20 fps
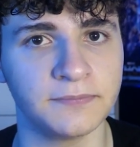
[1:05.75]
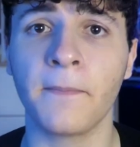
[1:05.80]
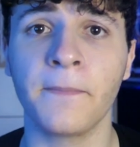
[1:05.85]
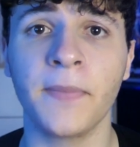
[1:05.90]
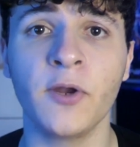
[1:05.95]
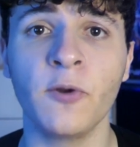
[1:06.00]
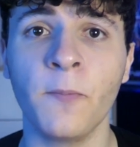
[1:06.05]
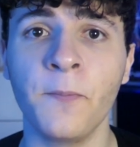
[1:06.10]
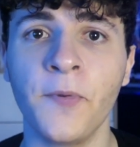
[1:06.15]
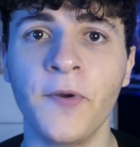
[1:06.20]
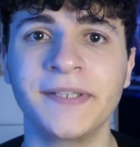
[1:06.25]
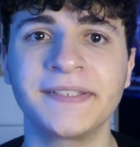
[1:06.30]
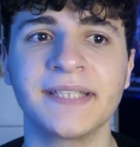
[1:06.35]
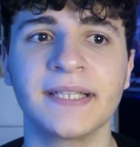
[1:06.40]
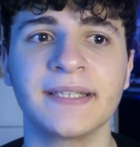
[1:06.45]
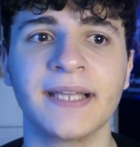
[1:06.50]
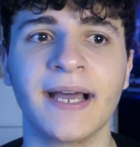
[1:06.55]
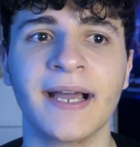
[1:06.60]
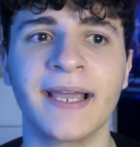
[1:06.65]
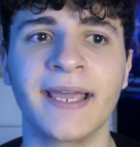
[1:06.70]
Per un po' è
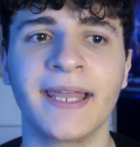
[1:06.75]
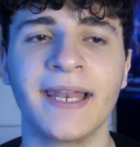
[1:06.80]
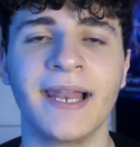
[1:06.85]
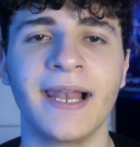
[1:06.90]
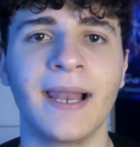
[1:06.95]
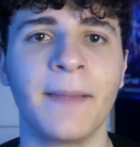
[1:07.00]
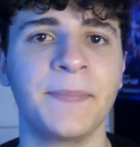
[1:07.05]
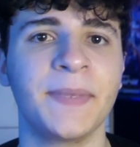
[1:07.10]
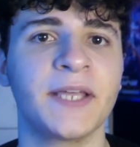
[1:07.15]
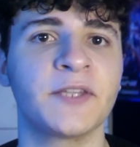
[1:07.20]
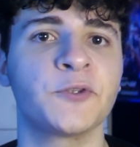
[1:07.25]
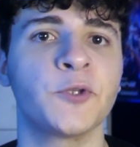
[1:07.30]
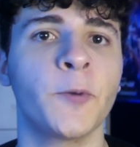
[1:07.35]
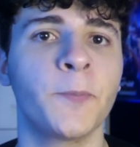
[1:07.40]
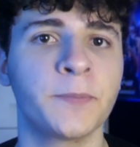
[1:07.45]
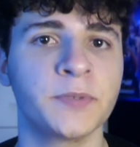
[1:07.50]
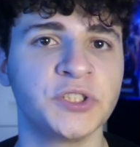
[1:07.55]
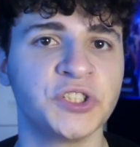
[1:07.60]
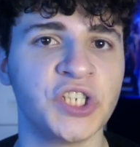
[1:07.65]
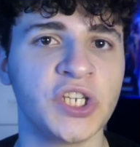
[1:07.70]
stata anche nella mia
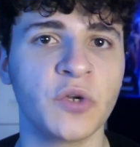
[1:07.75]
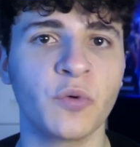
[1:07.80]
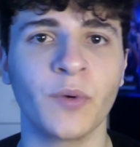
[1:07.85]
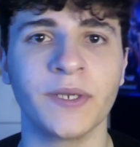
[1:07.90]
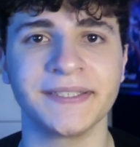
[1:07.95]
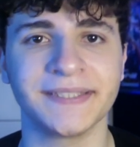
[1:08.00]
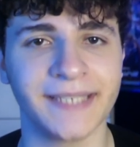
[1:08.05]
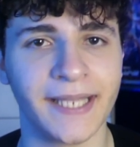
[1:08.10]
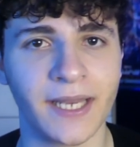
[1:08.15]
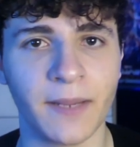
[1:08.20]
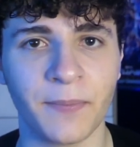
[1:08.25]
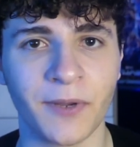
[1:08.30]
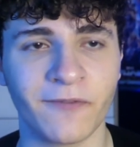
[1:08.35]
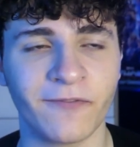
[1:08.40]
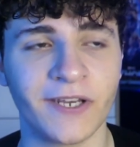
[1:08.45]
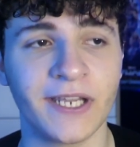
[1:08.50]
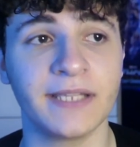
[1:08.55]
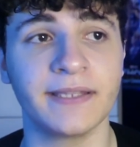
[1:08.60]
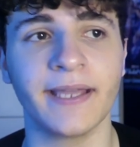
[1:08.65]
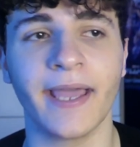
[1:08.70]
top 5 serie
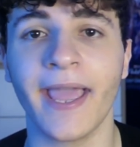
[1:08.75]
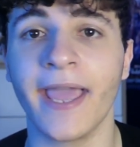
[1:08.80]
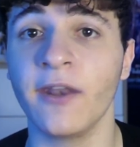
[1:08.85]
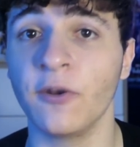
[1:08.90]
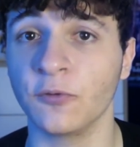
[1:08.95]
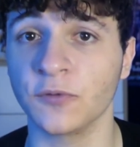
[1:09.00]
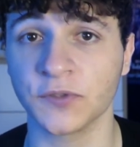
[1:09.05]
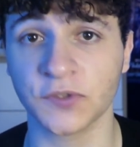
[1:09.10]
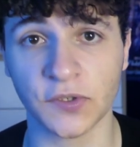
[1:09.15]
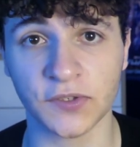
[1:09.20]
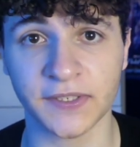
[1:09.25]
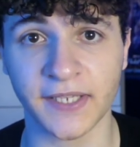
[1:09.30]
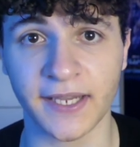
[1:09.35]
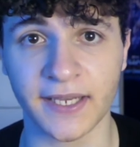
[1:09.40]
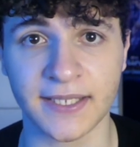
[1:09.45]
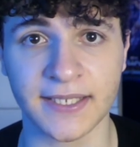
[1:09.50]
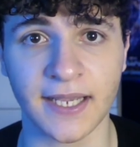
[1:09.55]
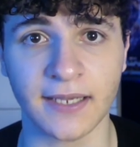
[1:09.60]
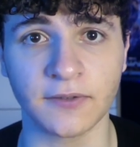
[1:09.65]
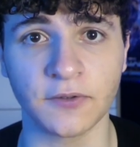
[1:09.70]
preferite e non sto
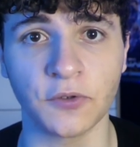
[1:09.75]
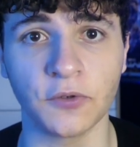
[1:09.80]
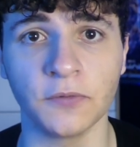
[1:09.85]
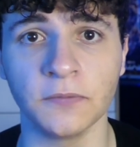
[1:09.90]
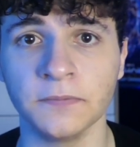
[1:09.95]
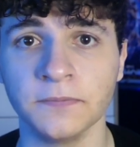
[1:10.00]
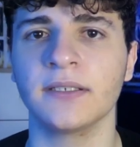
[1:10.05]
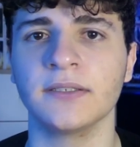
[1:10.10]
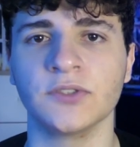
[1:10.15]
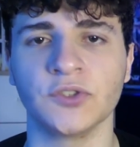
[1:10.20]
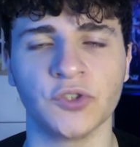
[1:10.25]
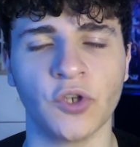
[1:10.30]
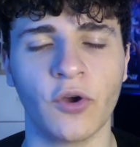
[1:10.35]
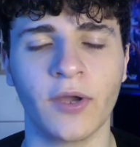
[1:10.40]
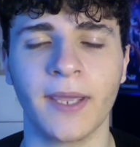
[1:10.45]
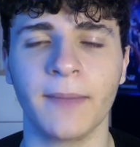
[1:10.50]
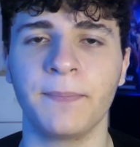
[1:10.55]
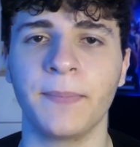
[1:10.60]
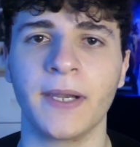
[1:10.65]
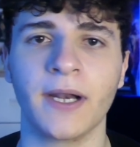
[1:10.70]
scherzando. So
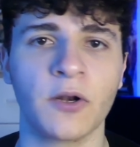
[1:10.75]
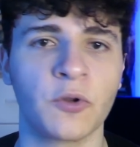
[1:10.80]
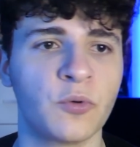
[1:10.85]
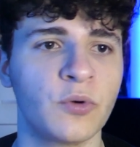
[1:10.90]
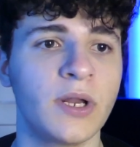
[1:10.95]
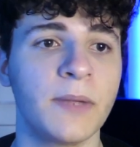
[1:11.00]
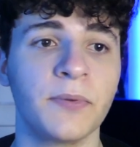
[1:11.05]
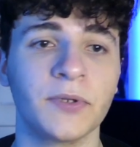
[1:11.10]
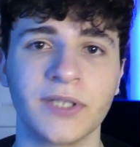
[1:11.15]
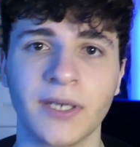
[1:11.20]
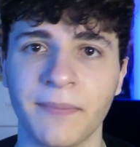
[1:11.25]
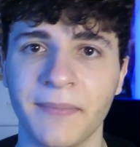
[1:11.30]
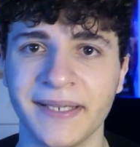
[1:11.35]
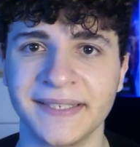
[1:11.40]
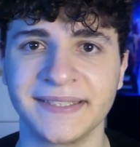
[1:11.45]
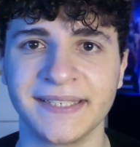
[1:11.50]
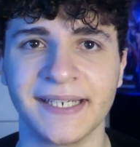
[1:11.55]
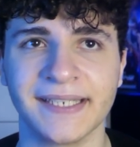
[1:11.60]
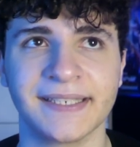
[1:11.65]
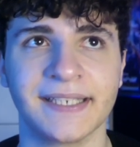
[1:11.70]
che per alcuni potrebbe
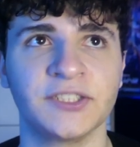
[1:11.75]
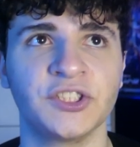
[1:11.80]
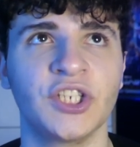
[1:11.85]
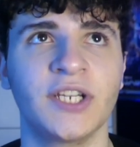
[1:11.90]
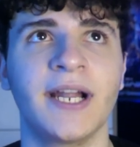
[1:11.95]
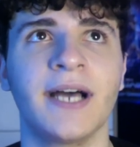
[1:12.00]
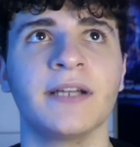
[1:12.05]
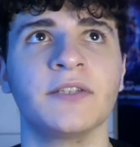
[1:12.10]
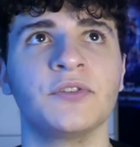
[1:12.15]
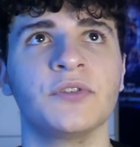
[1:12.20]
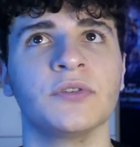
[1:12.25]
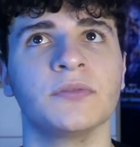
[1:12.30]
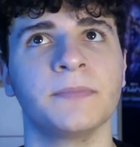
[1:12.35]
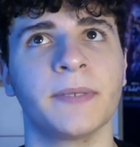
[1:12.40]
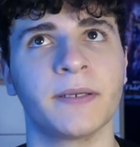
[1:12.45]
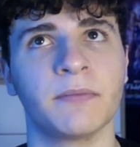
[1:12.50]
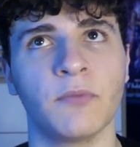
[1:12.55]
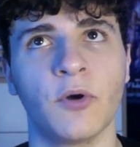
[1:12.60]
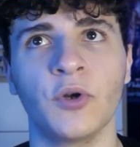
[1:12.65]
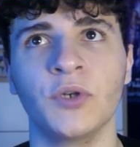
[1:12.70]
essere esagerato,
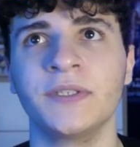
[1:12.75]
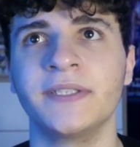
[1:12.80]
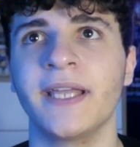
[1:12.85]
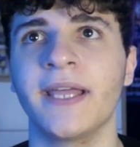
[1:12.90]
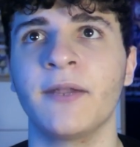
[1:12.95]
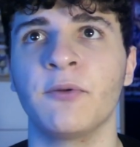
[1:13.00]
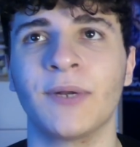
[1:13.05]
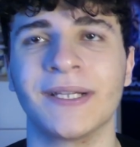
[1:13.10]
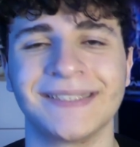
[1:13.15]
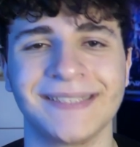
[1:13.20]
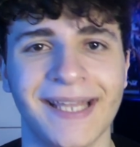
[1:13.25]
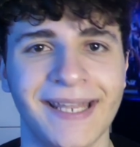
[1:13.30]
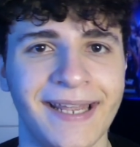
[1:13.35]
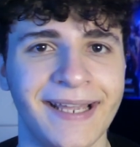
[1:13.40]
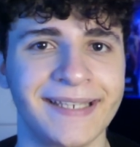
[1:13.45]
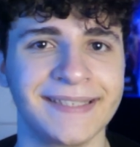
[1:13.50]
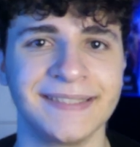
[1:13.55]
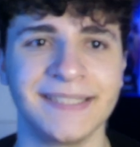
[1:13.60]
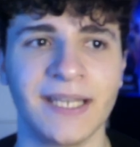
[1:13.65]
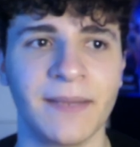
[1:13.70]
per molti è una serie
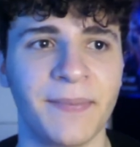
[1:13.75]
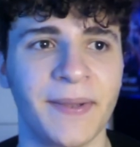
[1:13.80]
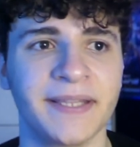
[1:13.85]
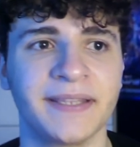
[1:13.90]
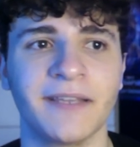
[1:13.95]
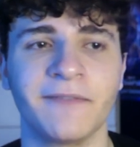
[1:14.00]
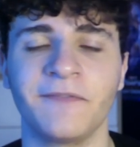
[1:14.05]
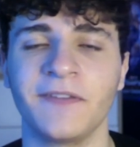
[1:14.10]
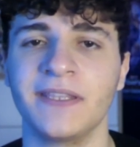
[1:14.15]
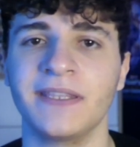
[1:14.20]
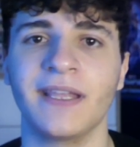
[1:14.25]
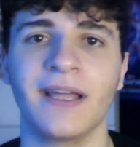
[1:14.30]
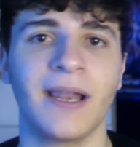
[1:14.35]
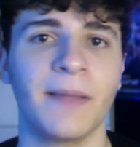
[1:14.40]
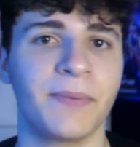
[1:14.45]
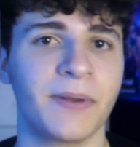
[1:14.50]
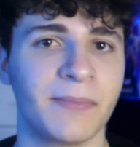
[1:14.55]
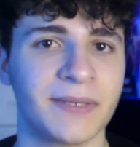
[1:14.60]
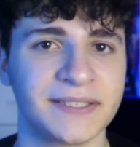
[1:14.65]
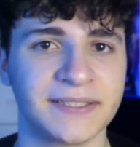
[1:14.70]
che si ripete fin dalla
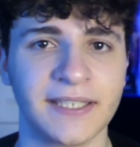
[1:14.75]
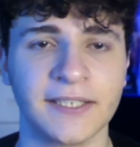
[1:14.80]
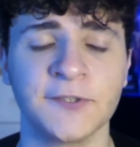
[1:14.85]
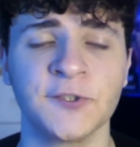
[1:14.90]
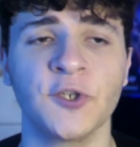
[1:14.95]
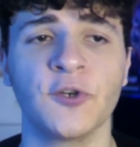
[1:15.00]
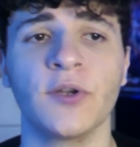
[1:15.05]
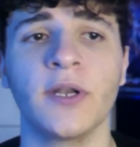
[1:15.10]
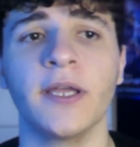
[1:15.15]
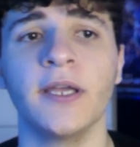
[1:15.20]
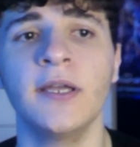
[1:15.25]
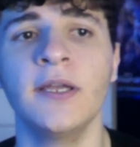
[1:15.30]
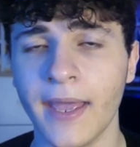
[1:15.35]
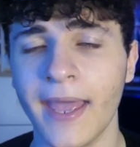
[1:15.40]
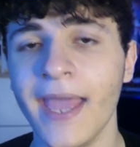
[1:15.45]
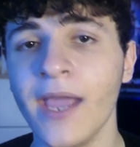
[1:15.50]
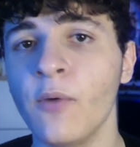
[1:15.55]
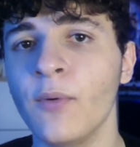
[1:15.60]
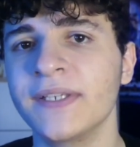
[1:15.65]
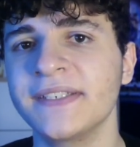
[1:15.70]
prima stagione,
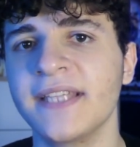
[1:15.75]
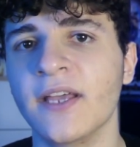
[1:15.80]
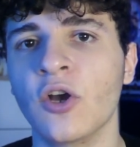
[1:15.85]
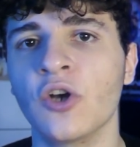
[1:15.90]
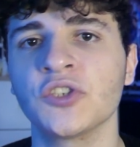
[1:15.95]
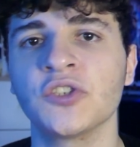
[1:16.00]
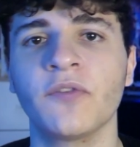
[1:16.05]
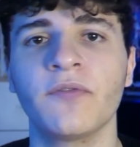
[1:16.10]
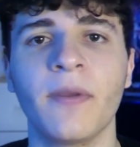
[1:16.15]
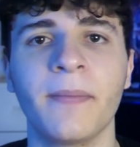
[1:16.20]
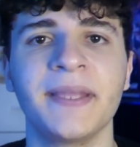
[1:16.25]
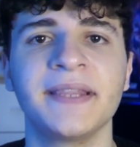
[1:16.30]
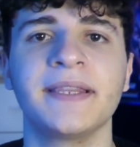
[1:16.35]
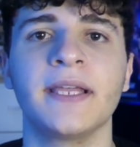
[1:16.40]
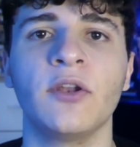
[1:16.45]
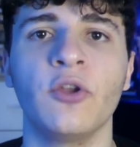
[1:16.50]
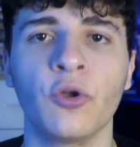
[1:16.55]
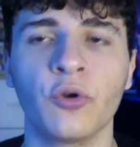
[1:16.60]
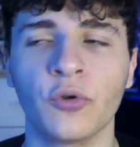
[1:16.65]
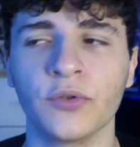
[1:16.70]
e queste cose ovviamente
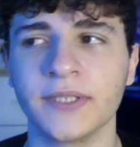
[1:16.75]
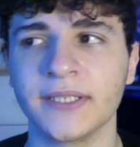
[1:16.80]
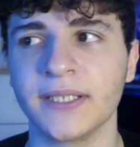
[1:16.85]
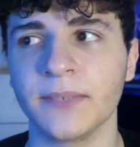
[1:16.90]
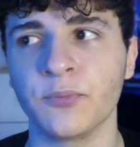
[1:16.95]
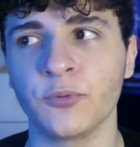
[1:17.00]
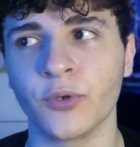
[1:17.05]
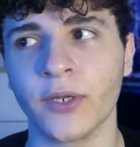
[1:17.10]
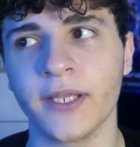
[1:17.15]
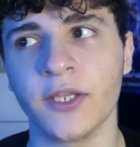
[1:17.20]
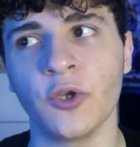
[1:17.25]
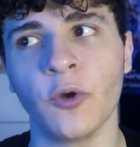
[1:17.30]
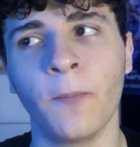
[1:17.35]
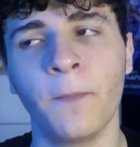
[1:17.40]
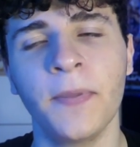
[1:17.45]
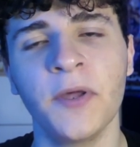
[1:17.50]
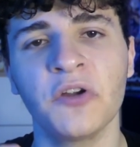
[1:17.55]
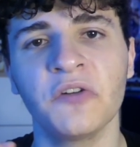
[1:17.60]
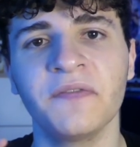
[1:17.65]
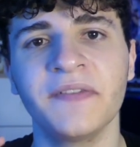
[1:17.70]
le ho notate pure io,
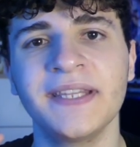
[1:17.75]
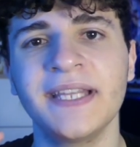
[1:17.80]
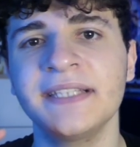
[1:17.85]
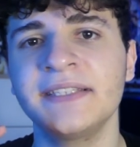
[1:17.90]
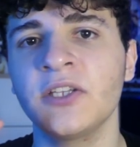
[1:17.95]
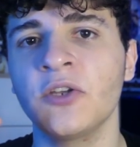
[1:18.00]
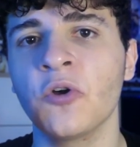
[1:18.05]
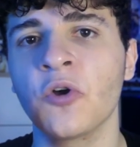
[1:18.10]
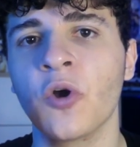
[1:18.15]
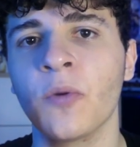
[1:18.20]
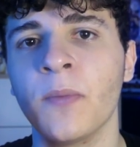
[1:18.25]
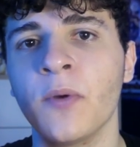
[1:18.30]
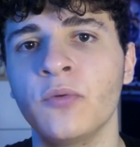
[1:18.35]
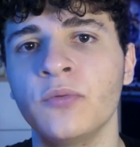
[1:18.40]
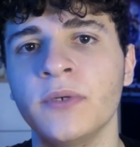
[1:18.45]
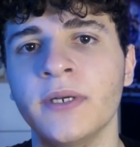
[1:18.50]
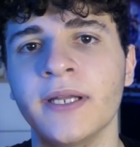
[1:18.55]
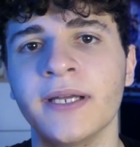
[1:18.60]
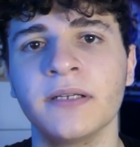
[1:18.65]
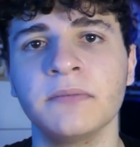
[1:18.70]
però vedetelo come
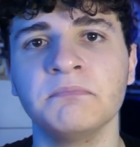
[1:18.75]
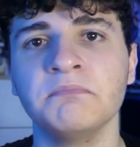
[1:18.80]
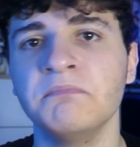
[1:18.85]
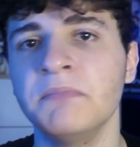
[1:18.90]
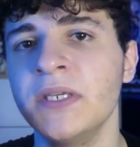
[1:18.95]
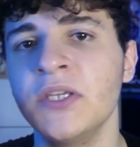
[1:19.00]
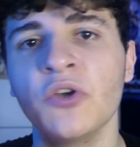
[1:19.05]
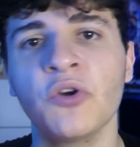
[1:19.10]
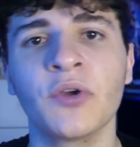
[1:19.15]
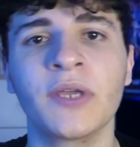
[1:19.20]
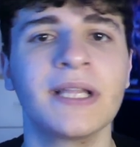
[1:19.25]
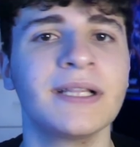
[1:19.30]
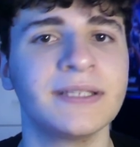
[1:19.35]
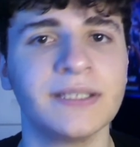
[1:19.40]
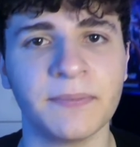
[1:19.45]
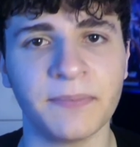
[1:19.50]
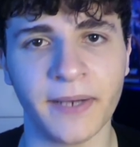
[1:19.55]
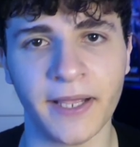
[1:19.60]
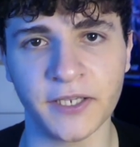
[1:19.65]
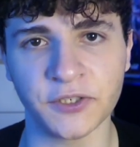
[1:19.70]
un eh, mio guilty
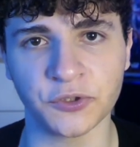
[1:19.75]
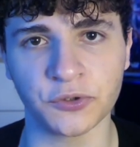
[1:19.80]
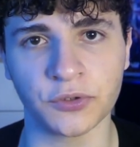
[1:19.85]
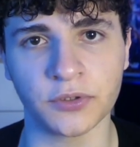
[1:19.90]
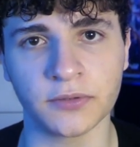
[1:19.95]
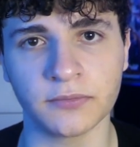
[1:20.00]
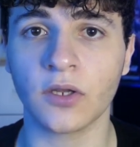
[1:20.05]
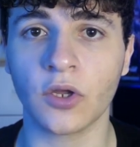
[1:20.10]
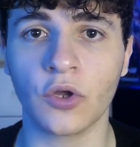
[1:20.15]
pleasure.